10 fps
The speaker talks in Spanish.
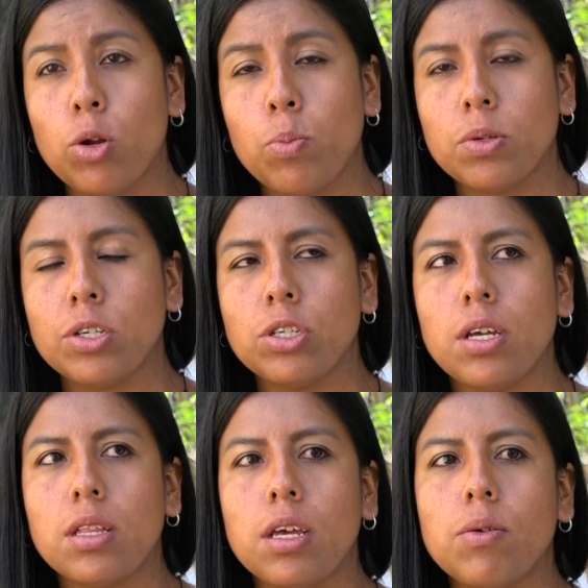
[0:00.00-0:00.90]
grupos
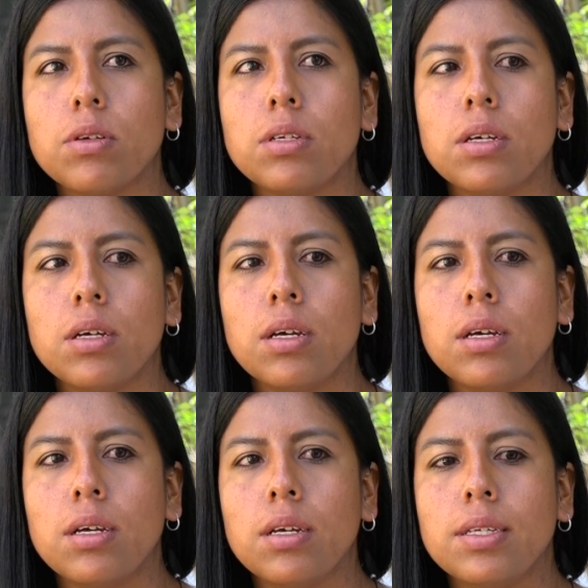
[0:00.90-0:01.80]
asociativos
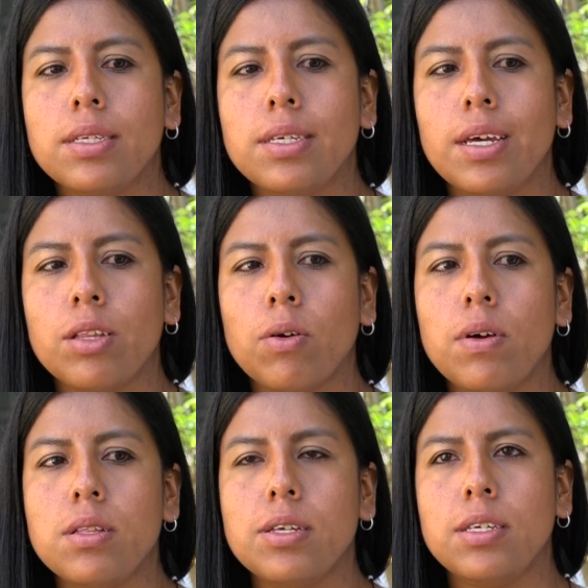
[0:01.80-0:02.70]

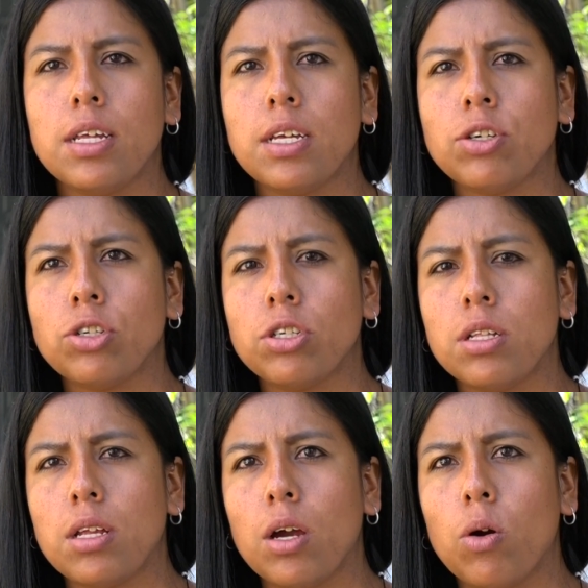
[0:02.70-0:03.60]
127 socios
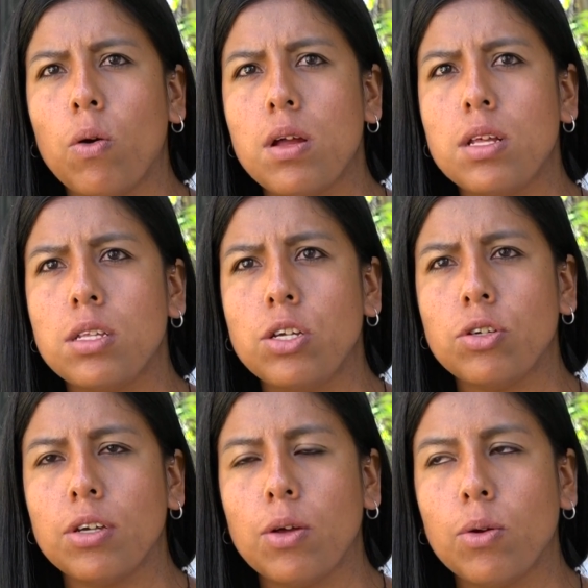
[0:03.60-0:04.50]
entre jóvenes, niños y